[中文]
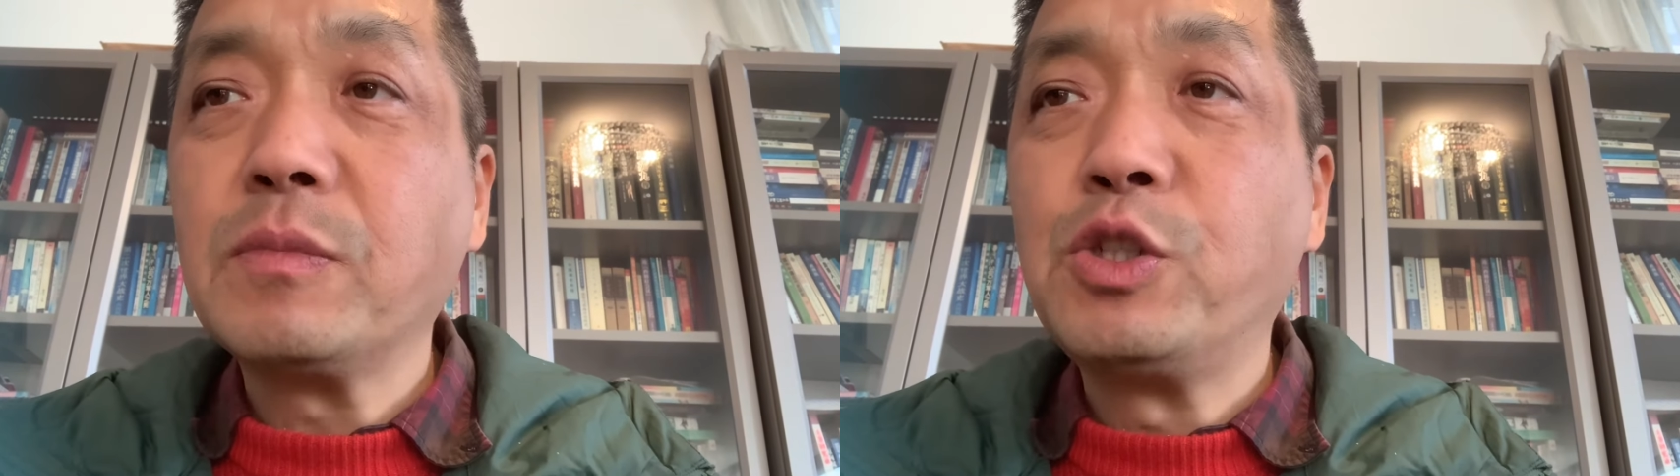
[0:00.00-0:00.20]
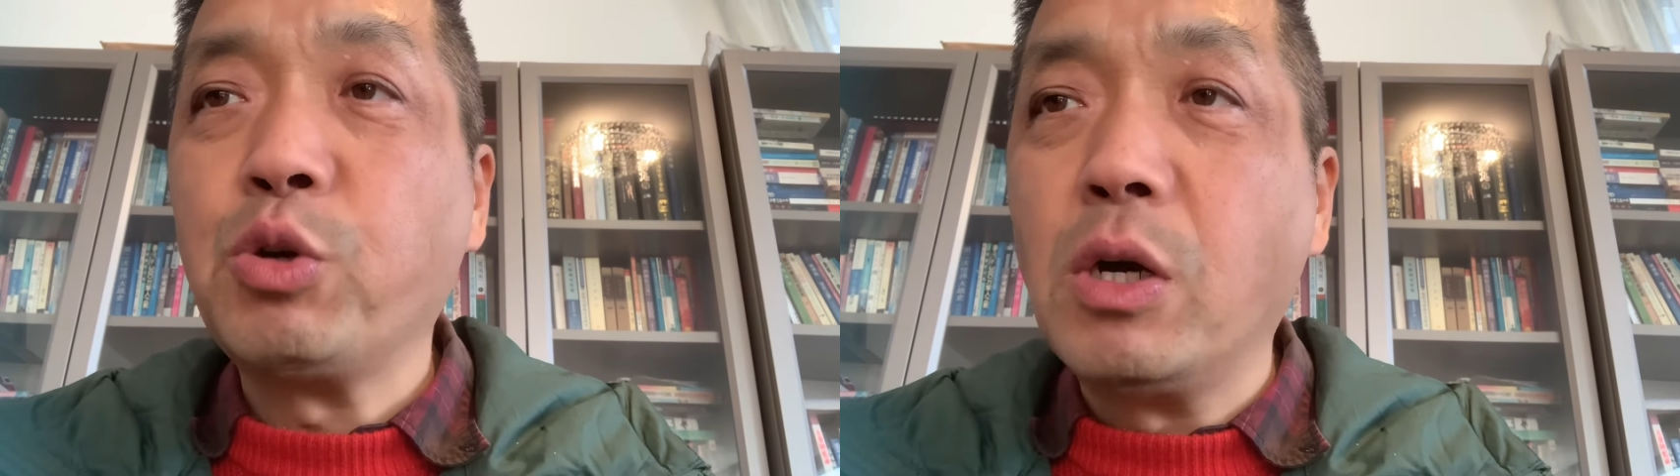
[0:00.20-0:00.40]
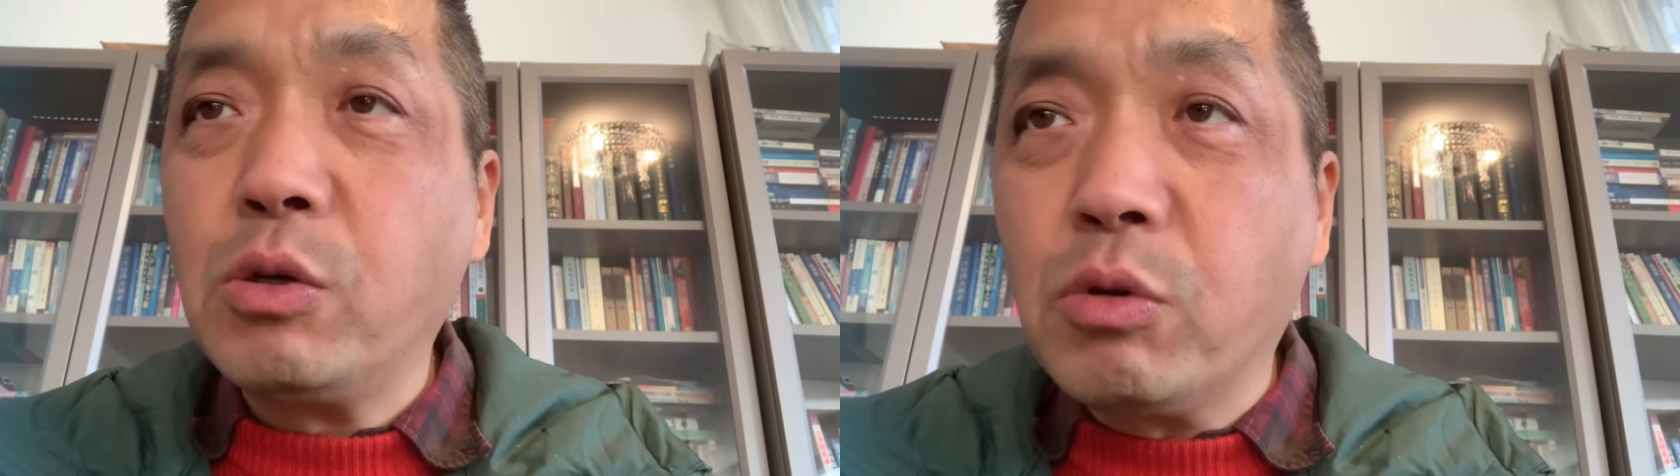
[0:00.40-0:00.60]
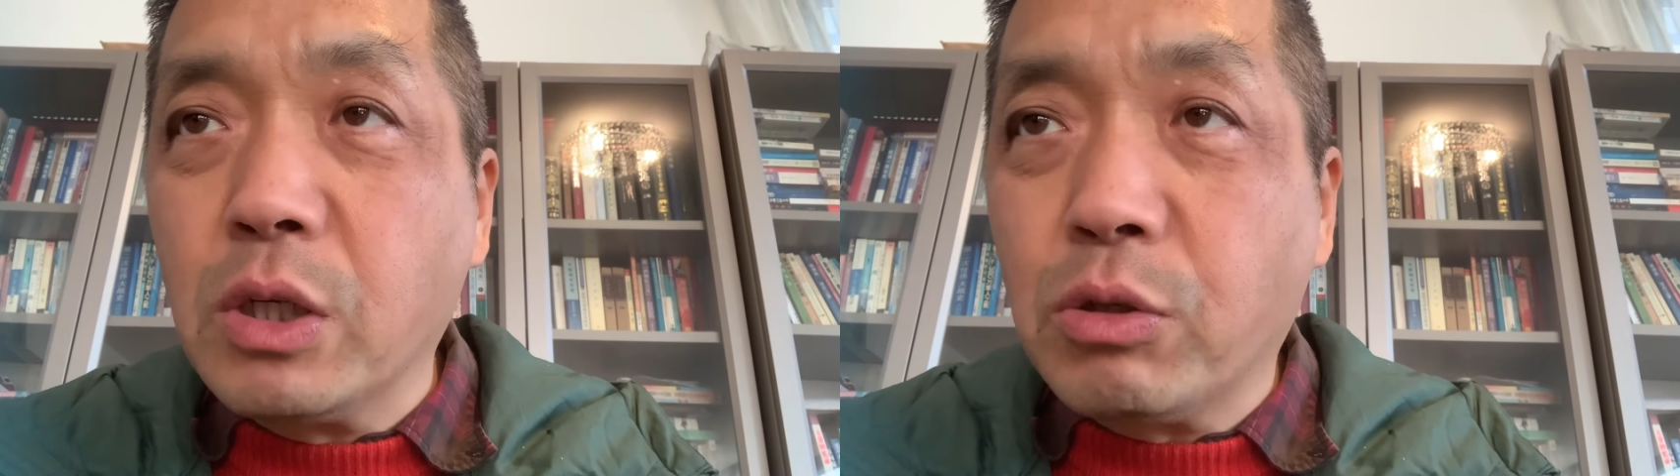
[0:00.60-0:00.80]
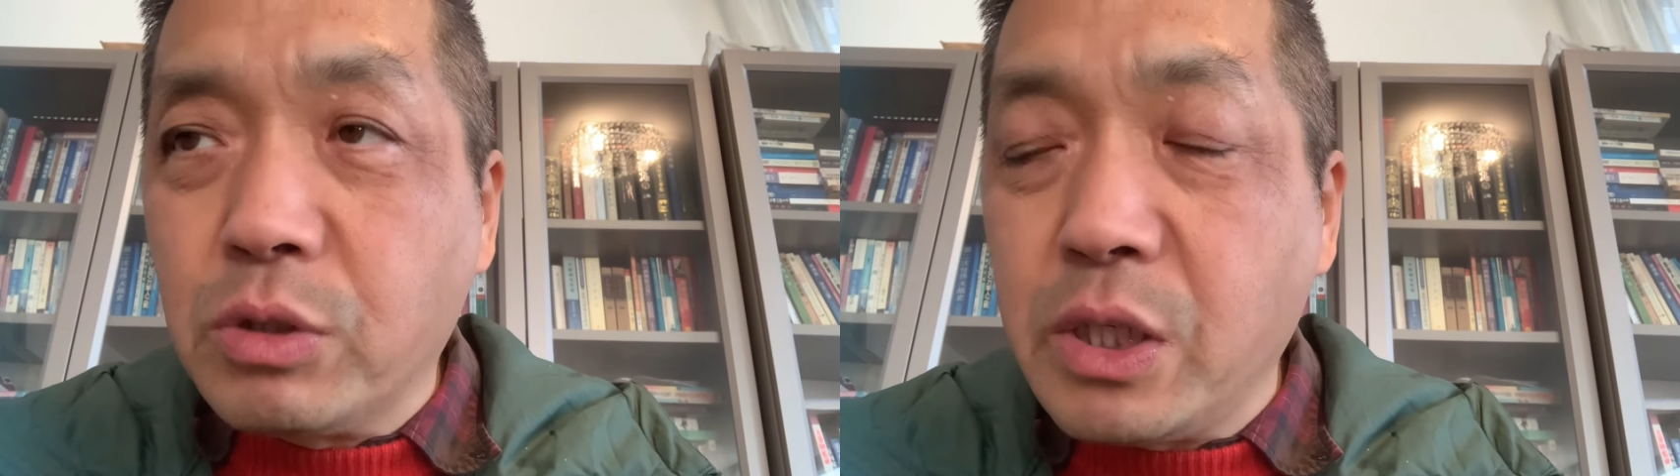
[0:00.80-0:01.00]
全
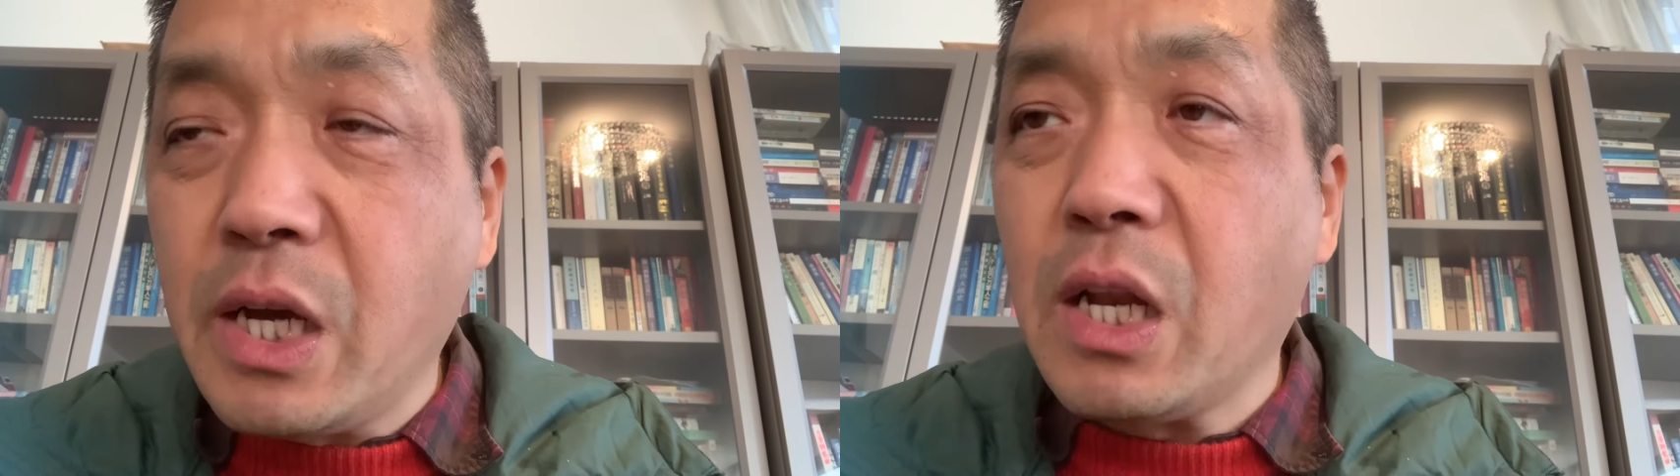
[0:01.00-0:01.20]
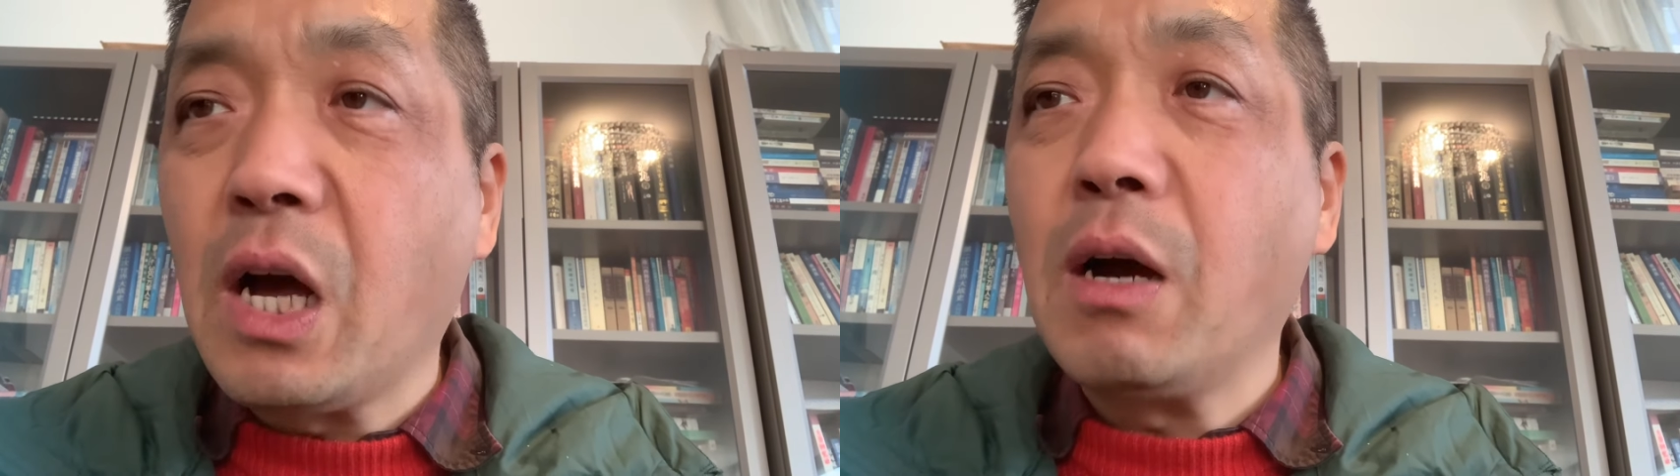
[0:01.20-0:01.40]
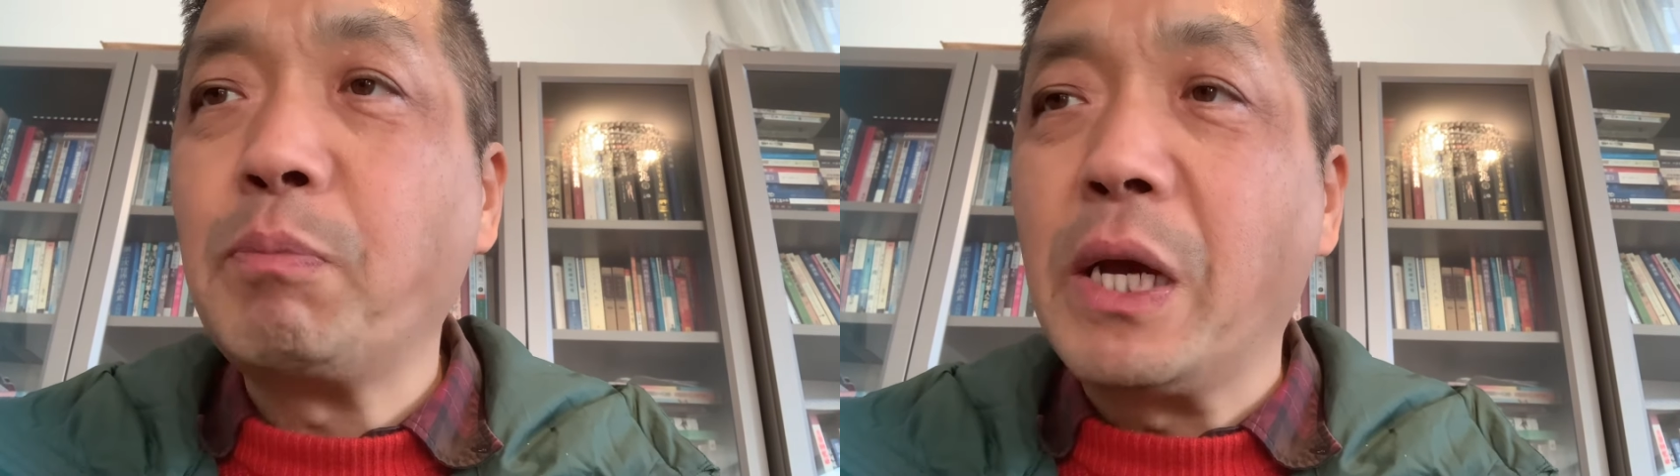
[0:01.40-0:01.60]
国都跌了，